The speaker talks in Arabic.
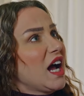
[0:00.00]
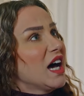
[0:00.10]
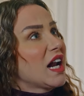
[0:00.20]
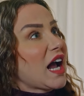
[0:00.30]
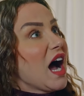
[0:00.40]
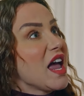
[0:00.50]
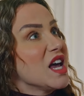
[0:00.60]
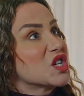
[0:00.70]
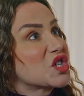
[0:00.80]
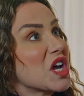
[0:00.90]
حالك
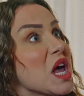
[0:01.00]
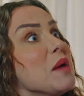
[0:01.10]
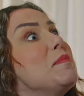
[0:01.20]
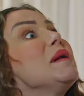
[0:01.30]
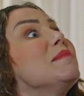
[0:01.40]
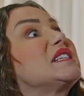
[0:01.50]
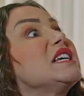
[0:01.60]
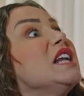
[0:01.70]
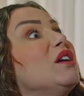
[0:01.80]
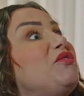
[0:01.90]
عايش؟
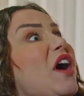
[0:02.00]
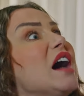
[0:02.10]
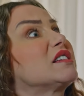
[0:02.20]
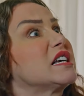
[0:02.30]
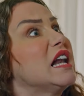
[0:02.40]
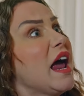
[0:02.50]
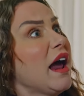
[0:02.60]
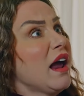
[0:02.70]
بالمدينة الفاضلة